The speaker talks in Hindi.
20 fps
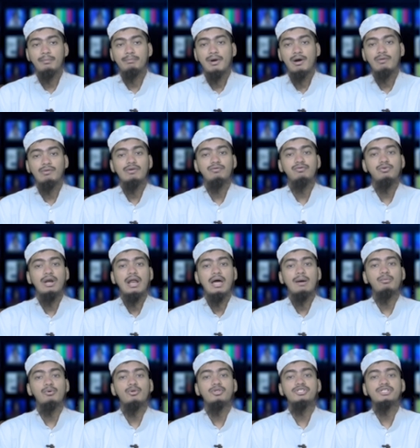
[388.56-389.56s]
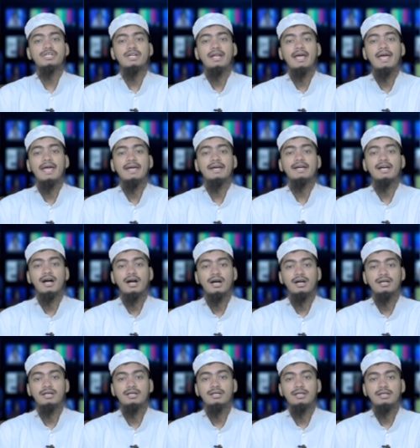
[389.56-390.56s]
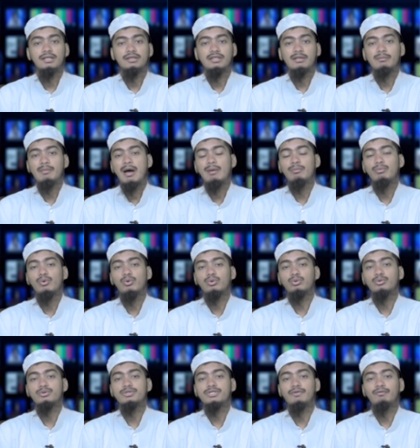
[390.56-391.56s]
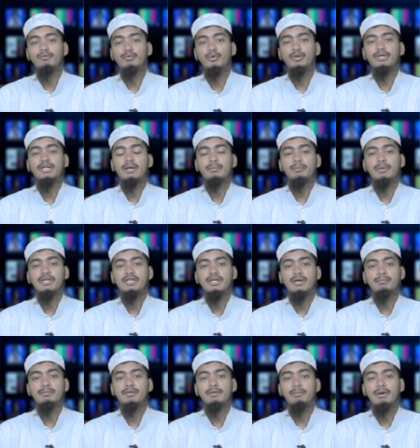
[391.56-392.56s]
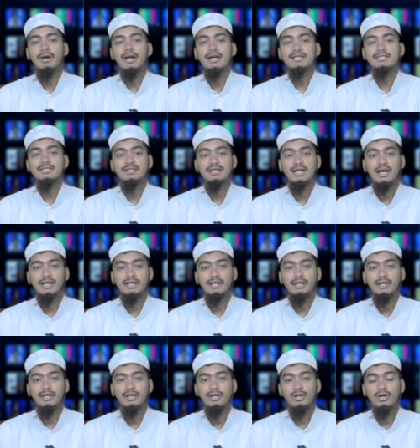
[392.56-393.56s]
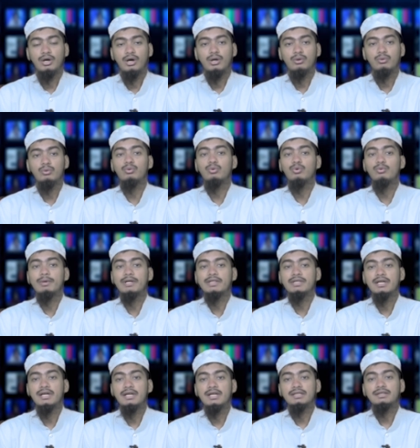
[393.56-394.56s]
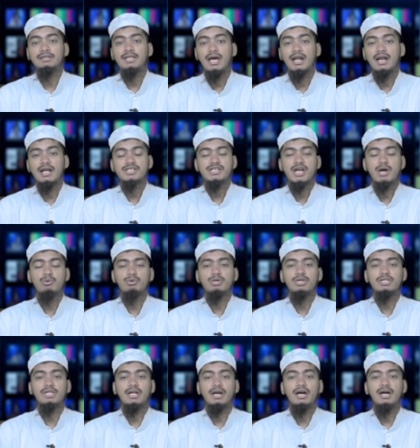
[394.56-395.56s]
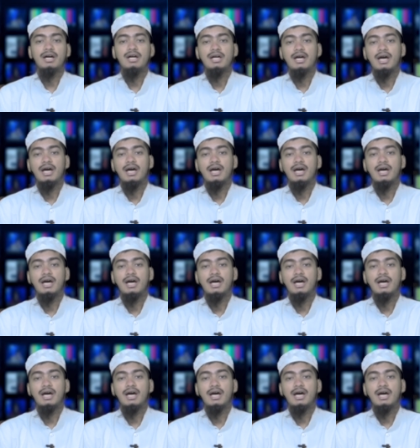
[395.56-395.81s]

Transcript: पावरफुल अपोजिशन है कहाँ तमाम लोग तो सिर्फ ट्विटर पर ही अपनी भड़ास निकाल रहे हैं और हुकूमत तानाशाहू की तरह